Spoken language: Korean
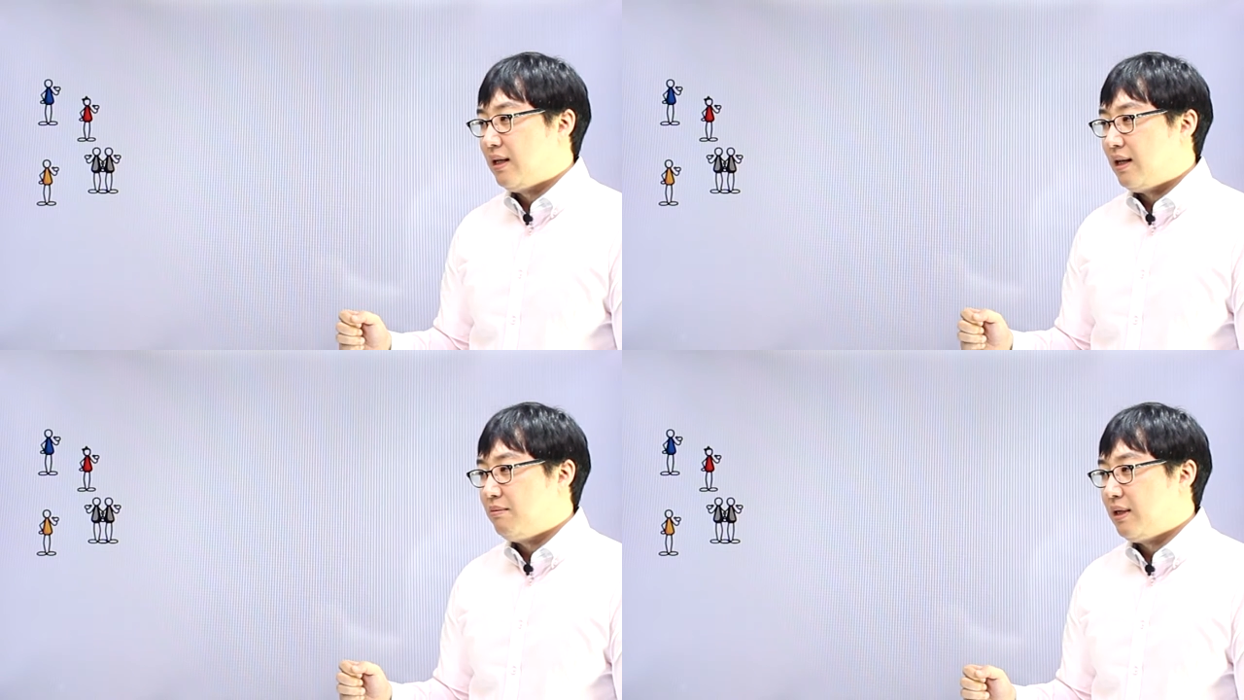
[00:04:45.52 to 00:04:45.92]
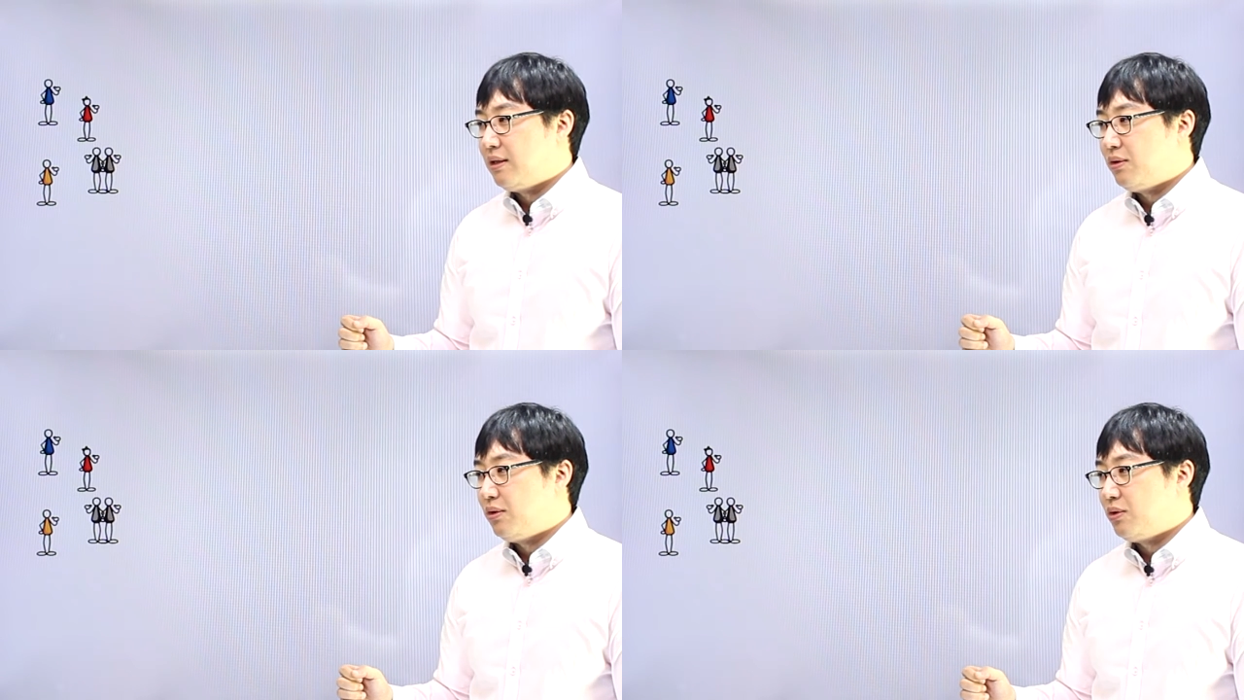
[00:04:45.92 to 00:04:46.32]

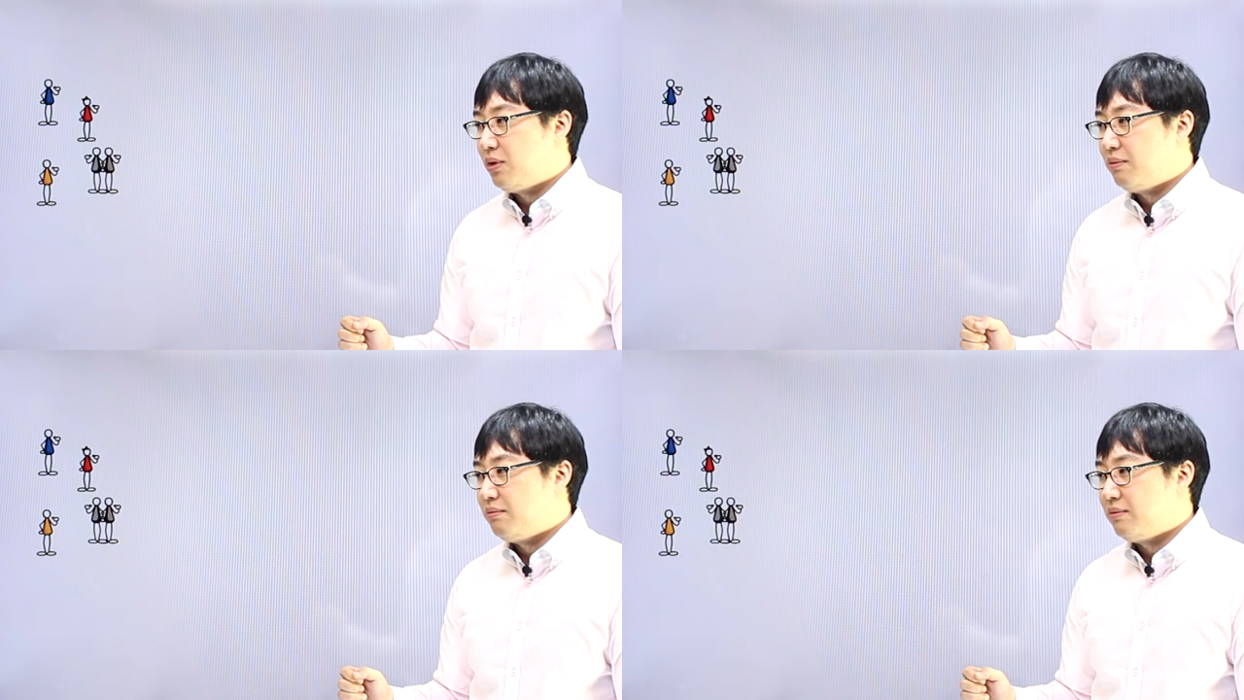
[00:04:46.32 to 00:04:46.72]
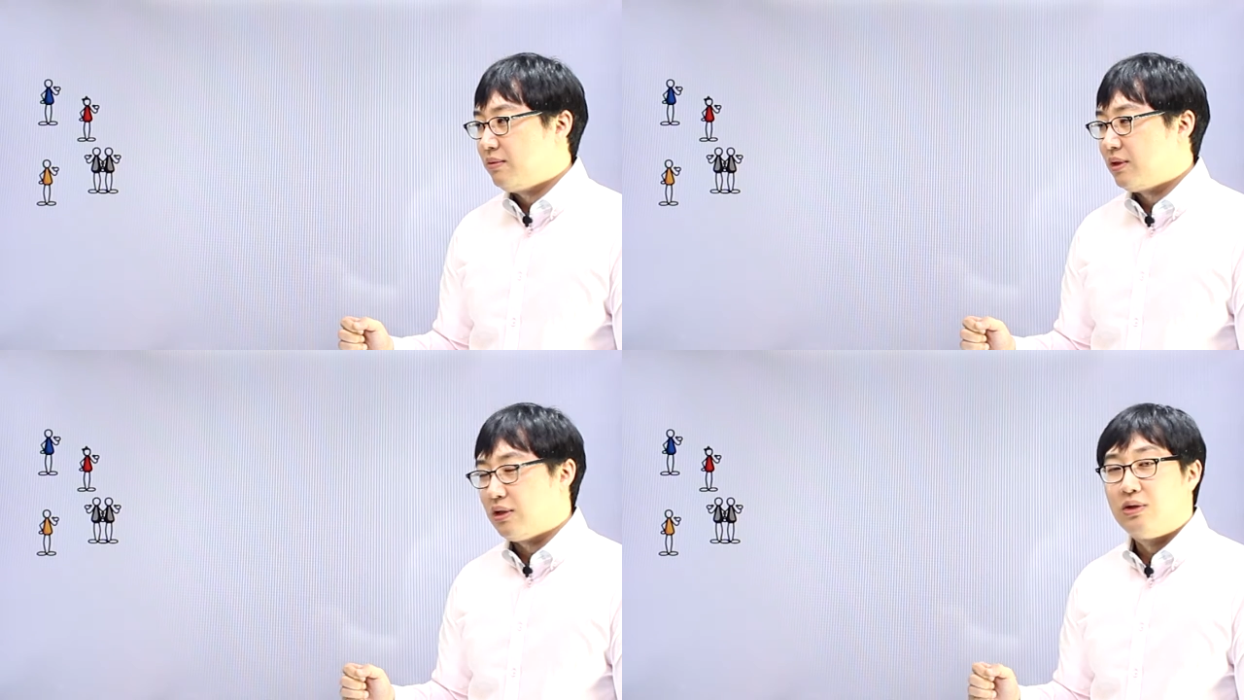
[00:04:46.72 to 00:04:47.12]
한마디로
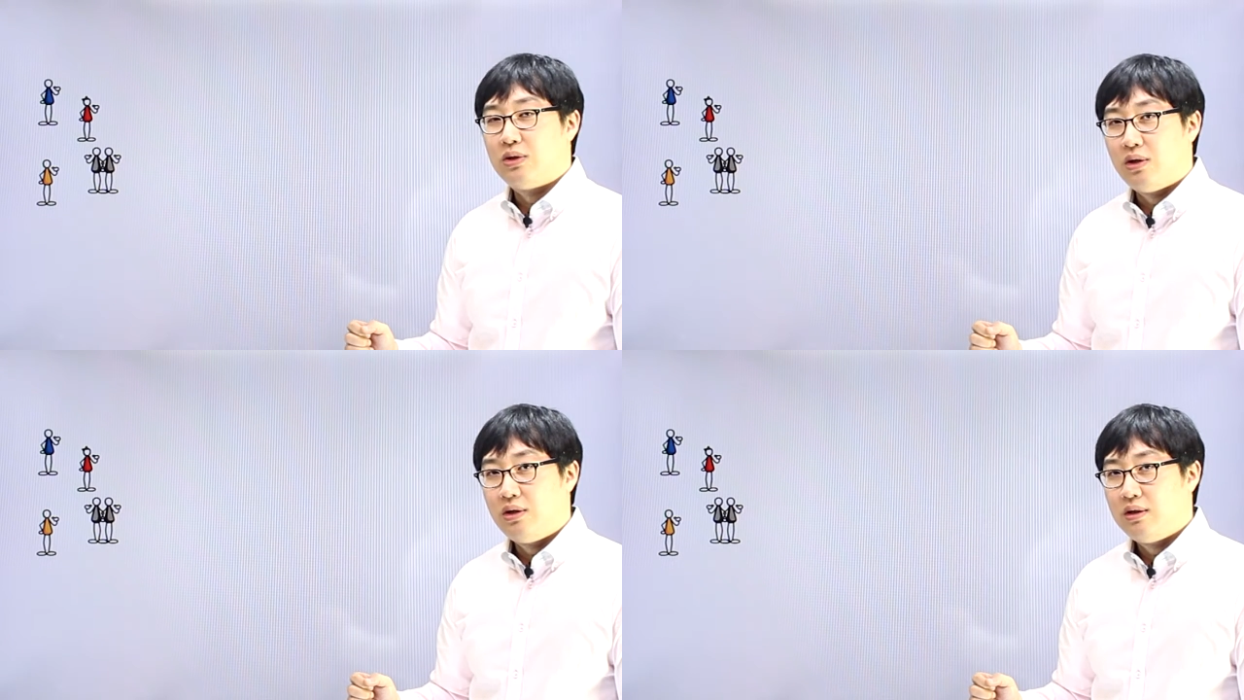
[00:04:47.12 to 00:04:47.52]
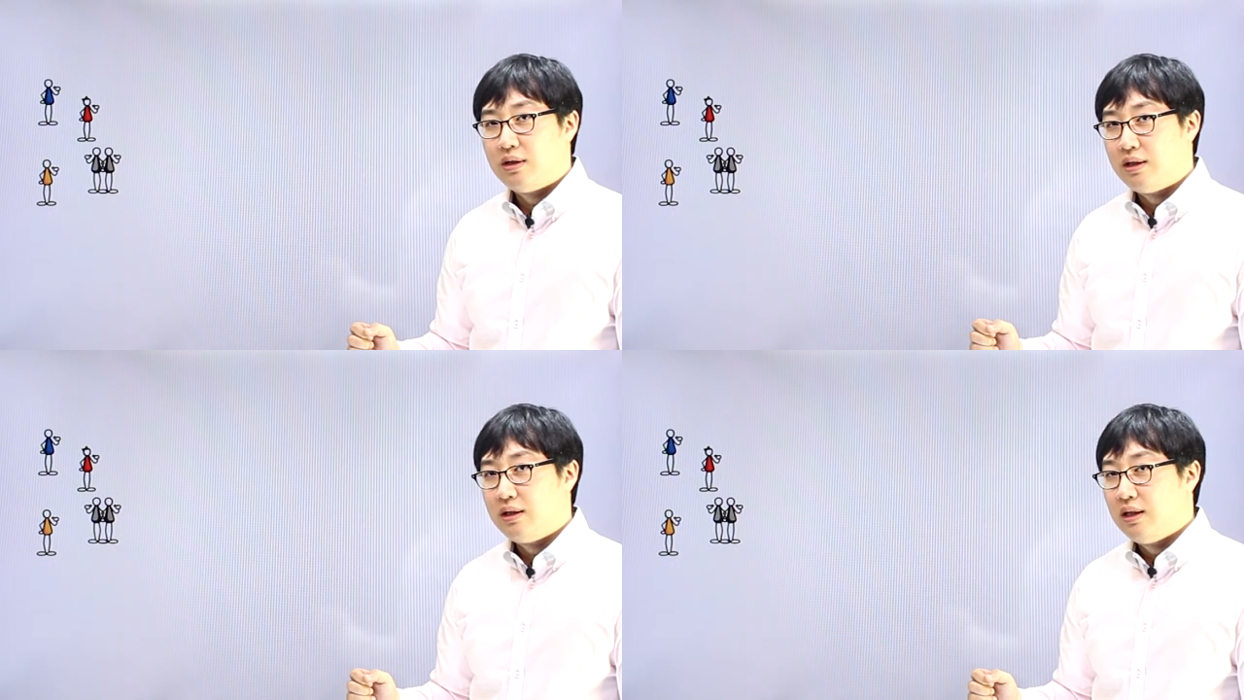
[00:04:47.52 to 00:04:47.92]
좀, 그렇죠.
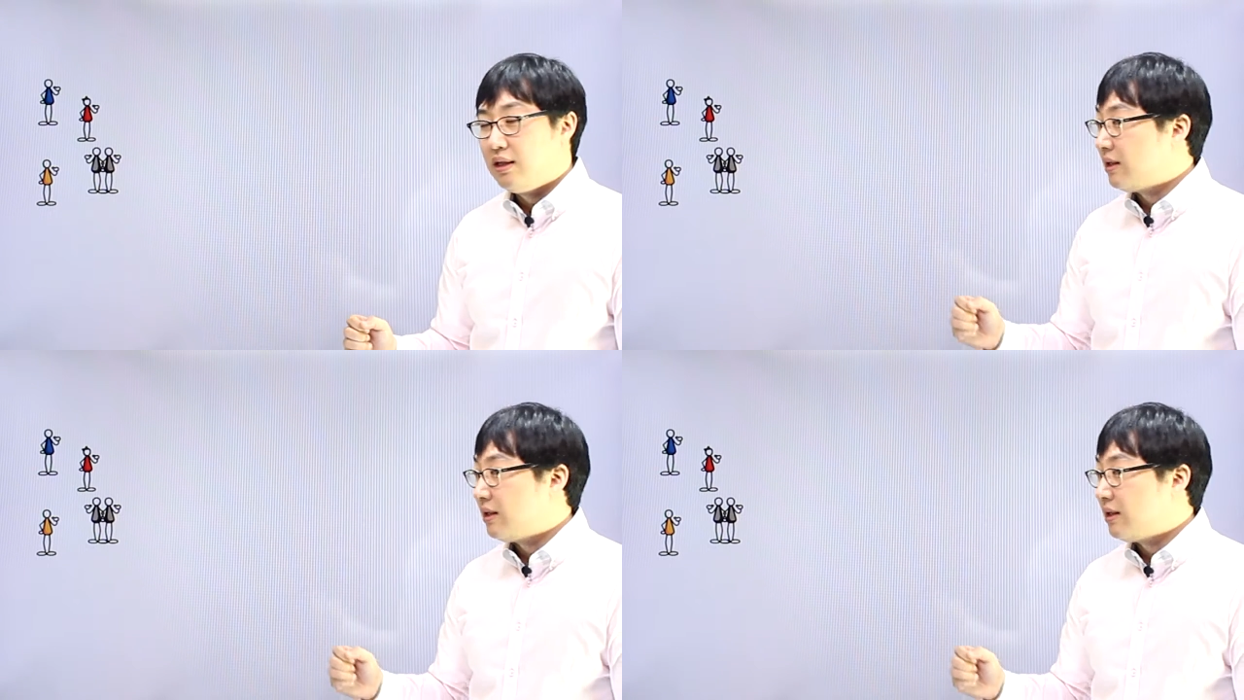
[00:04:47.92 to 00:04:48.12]
예?